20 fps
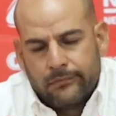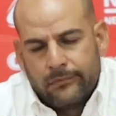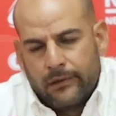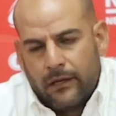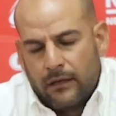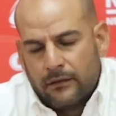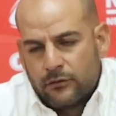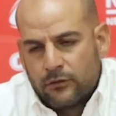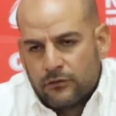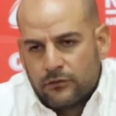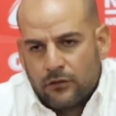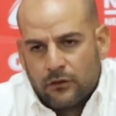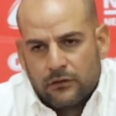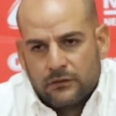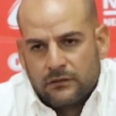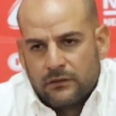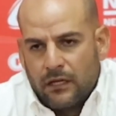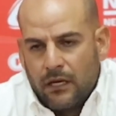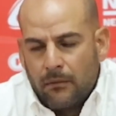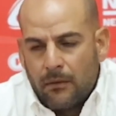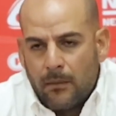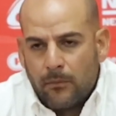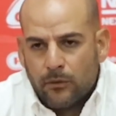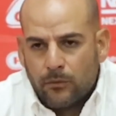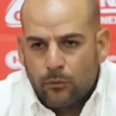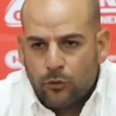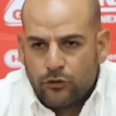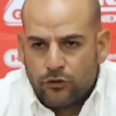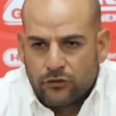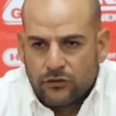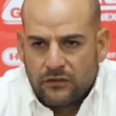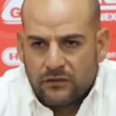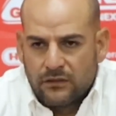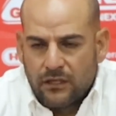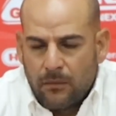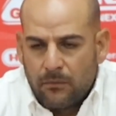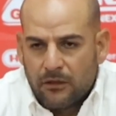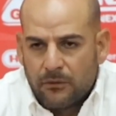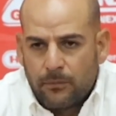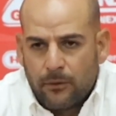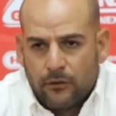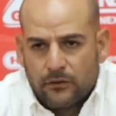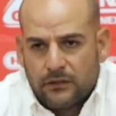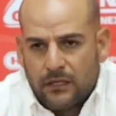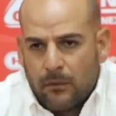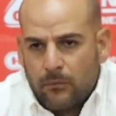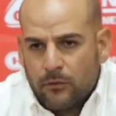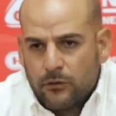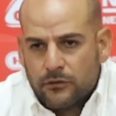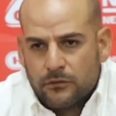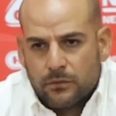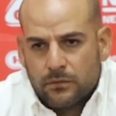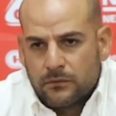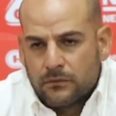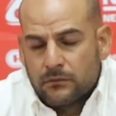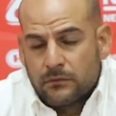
de esos dos derivamos muchos sistemas, pero estamos